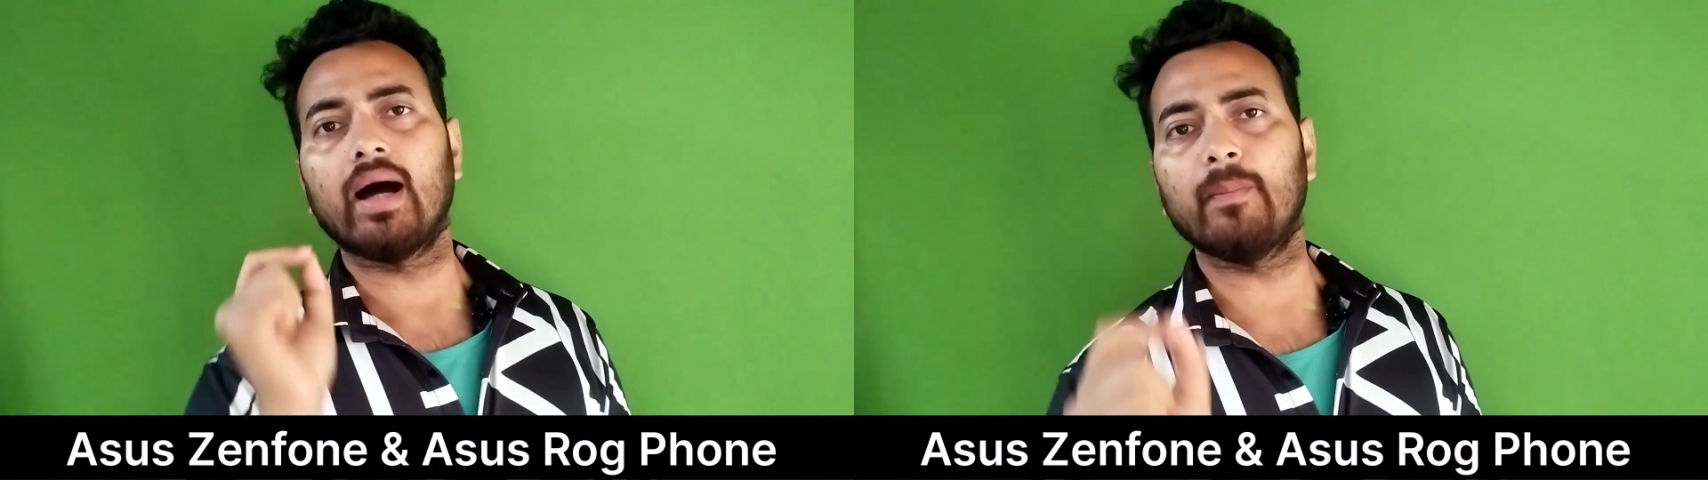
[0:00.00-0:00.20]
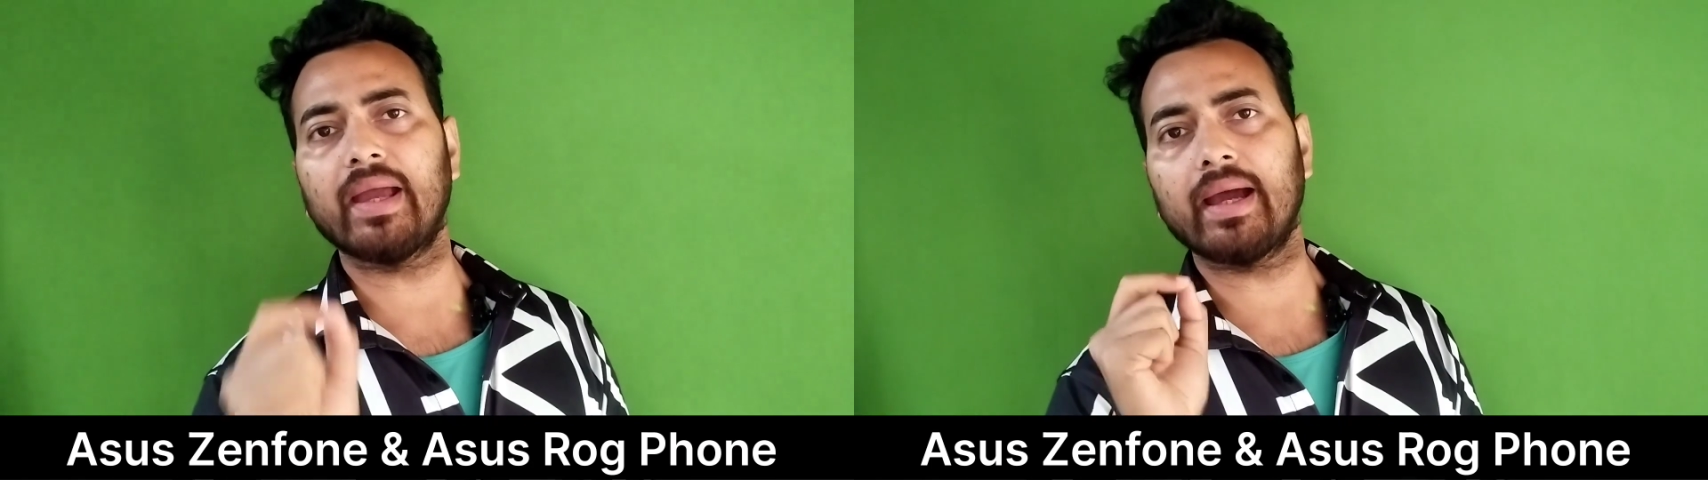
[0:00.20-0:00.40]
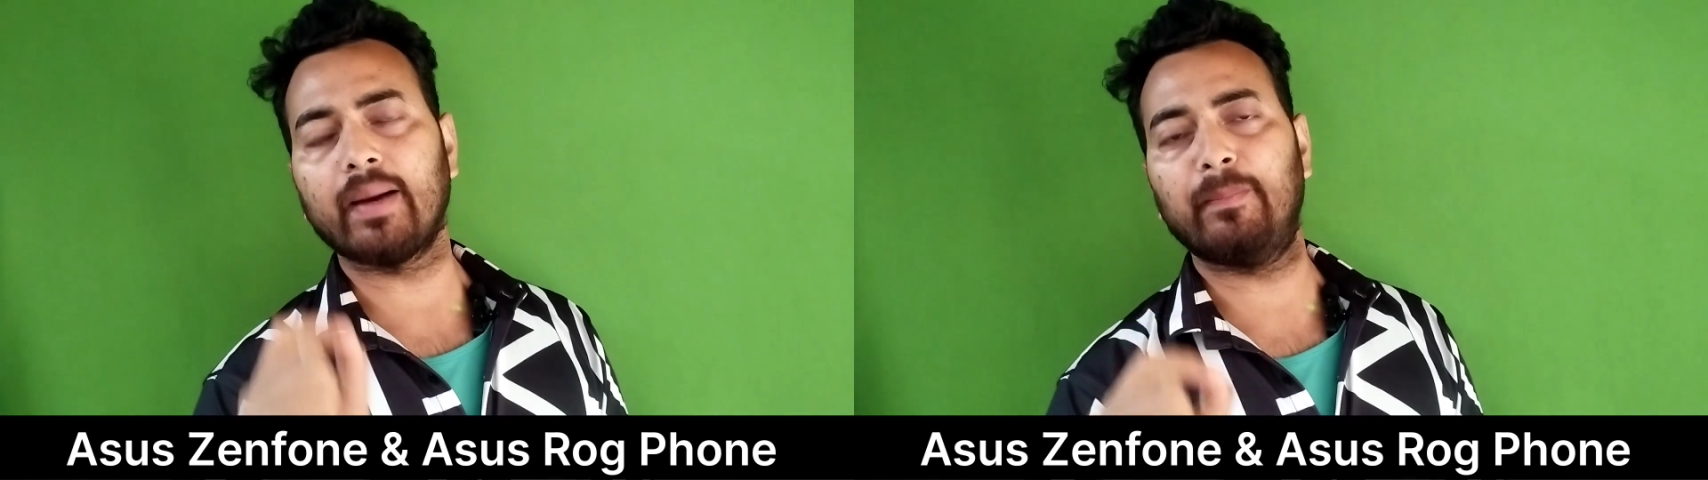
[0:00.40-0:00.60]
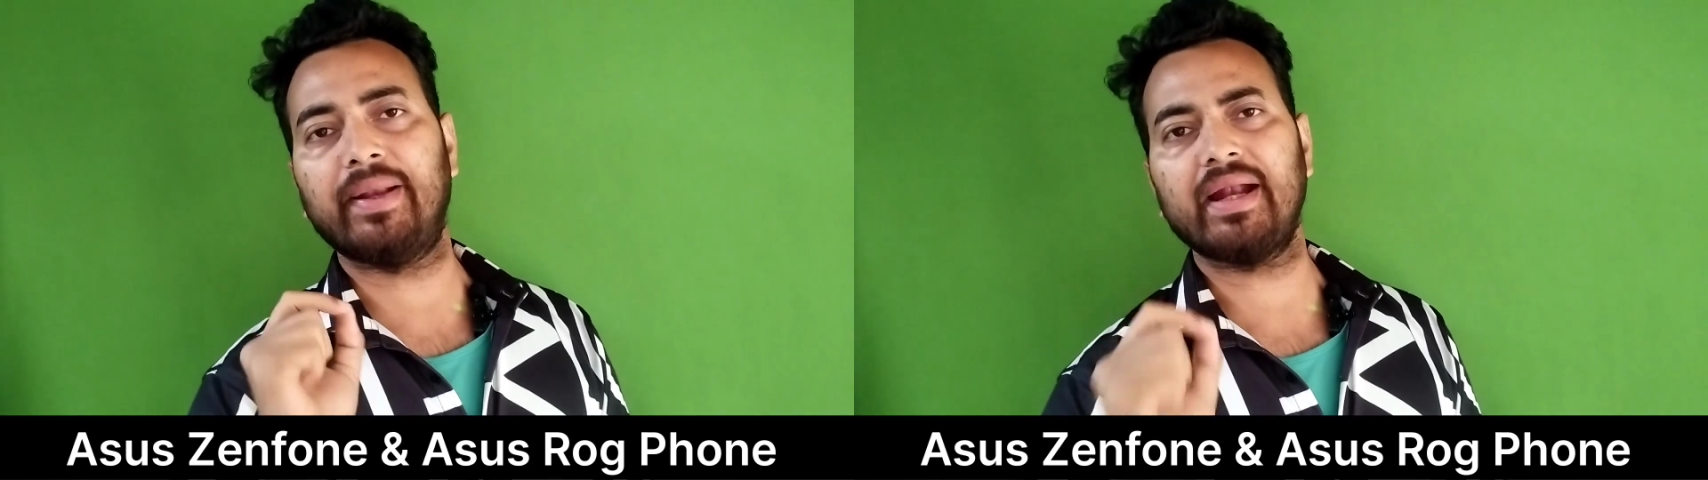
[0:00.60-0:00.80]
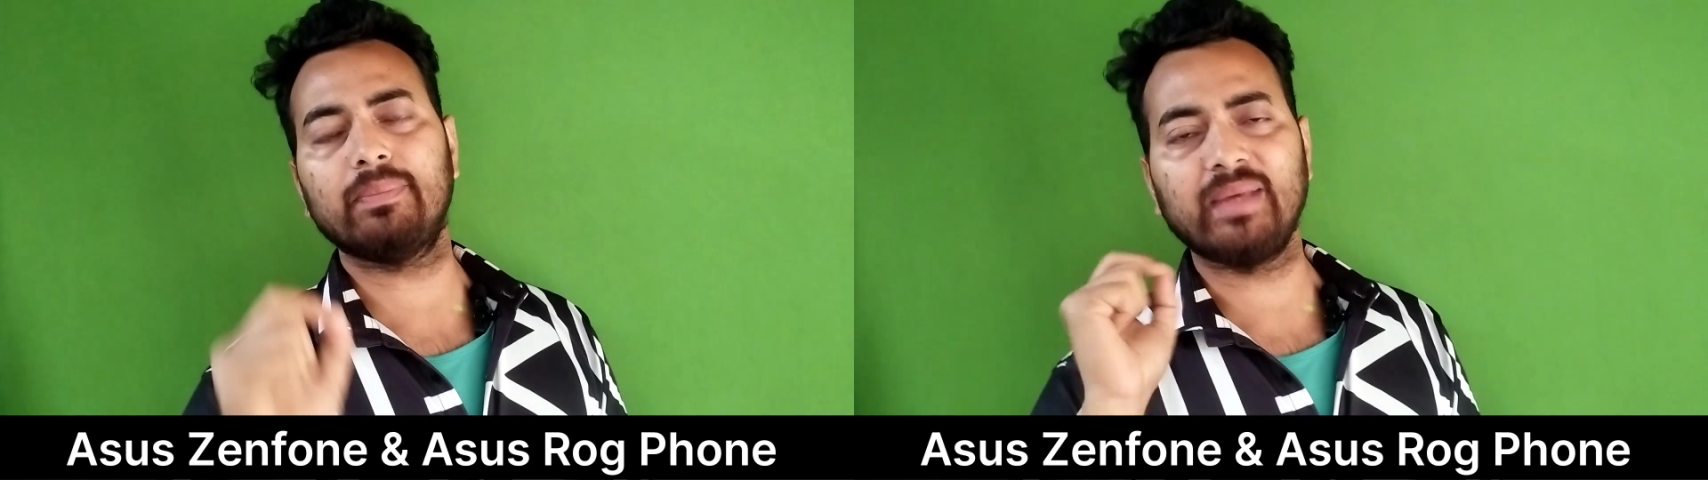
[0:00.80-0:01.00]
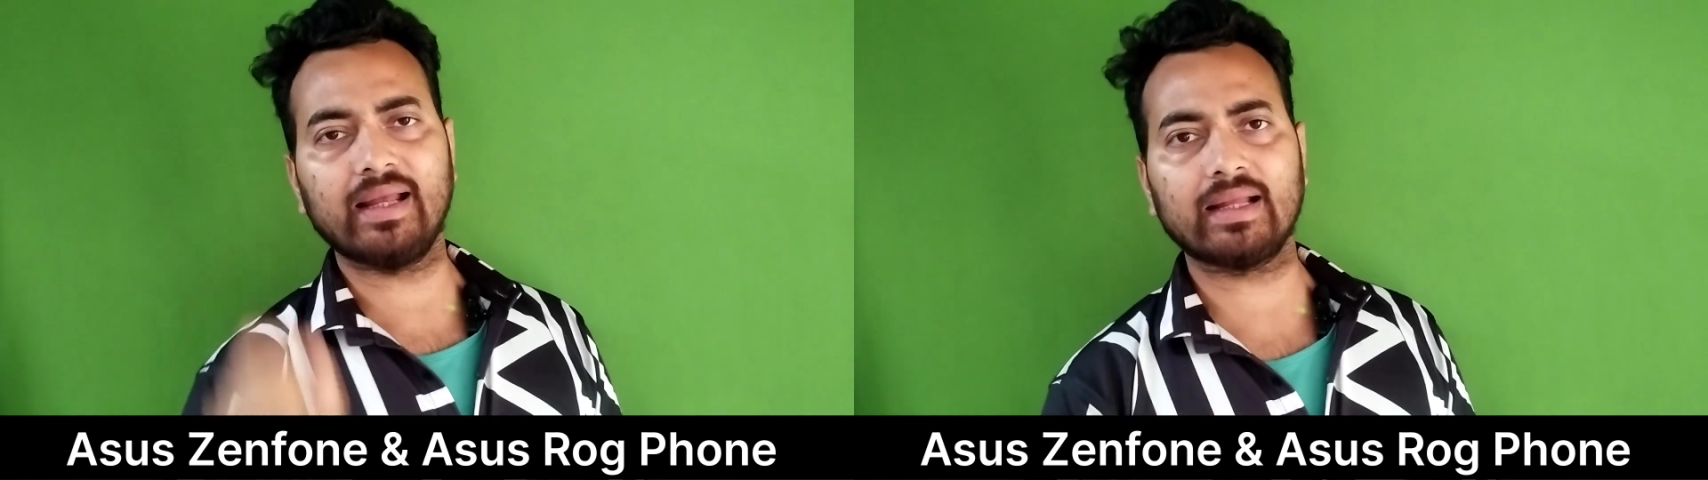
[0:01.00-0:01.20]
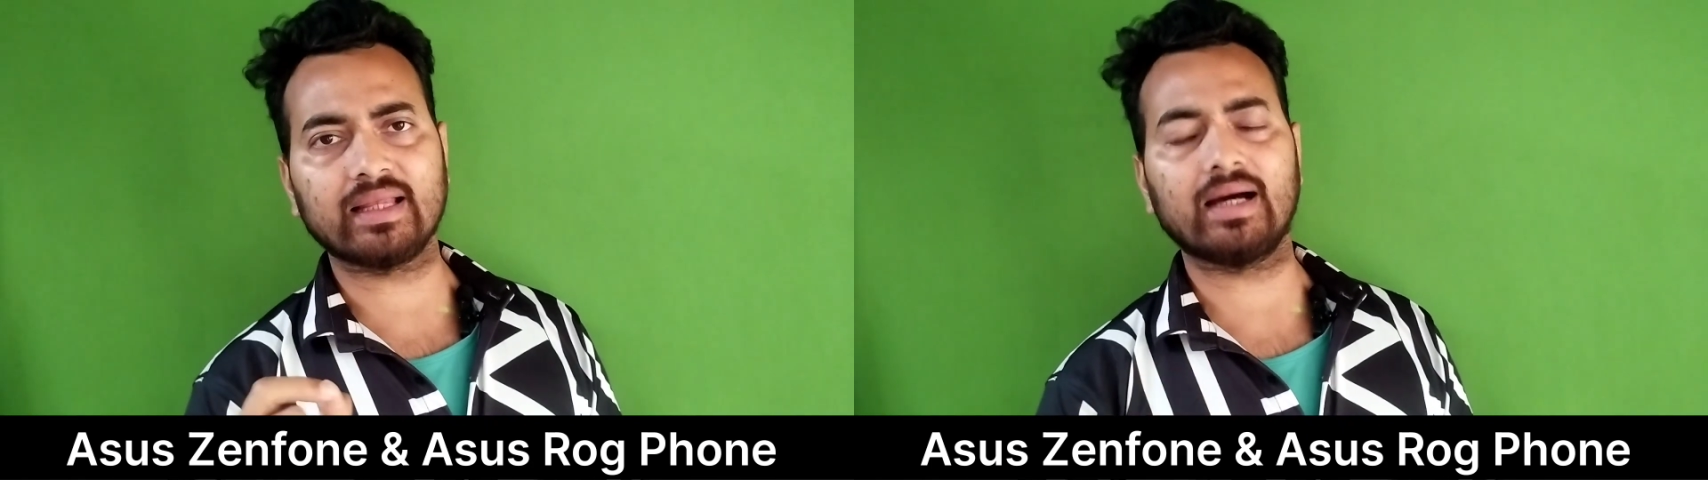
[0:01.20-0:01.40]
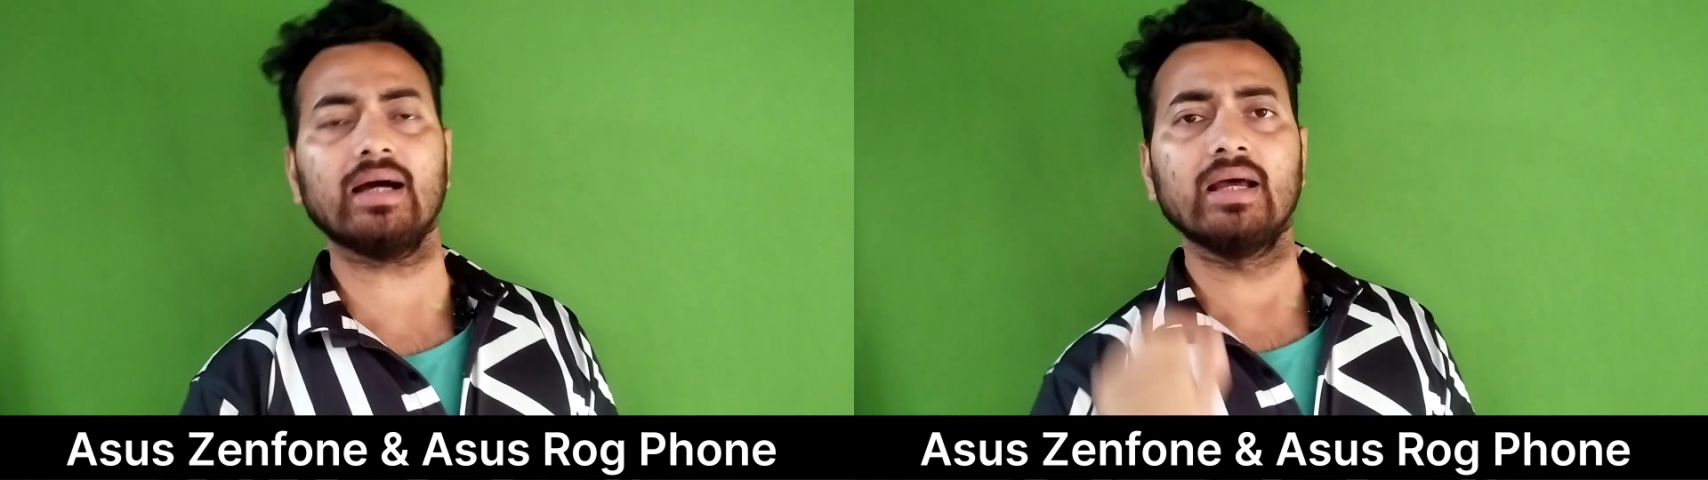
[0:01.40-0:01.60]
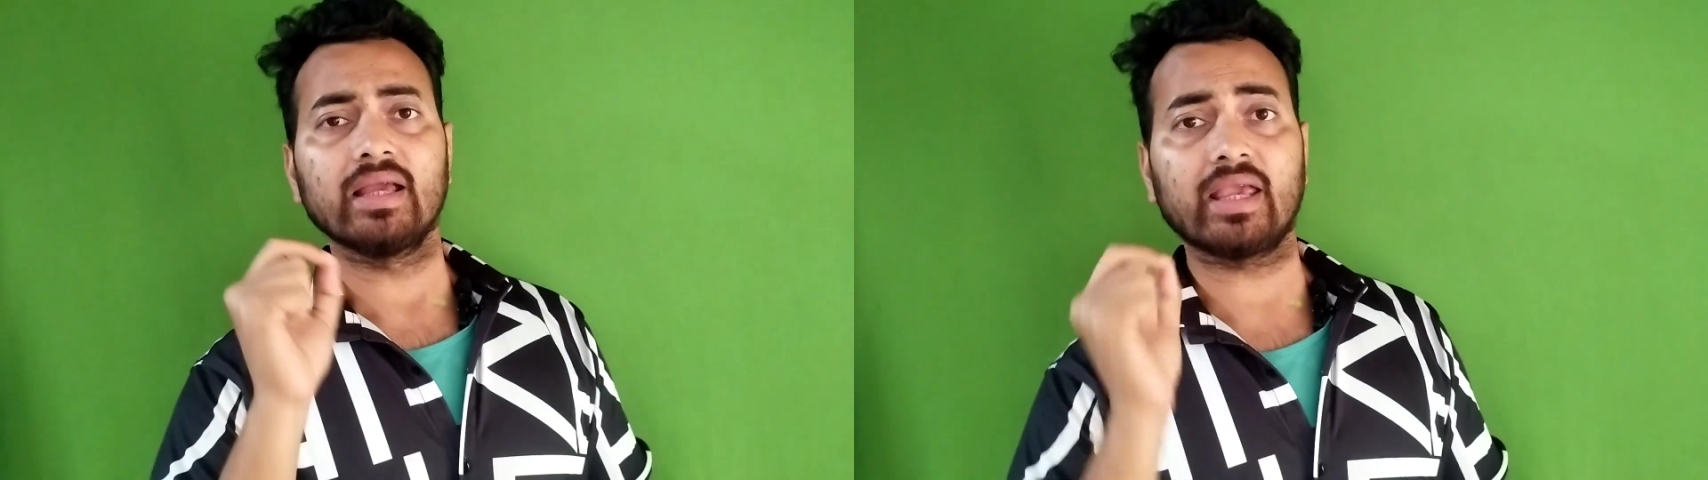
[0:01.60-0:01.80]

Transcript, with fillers: हमें अपडेट मिला था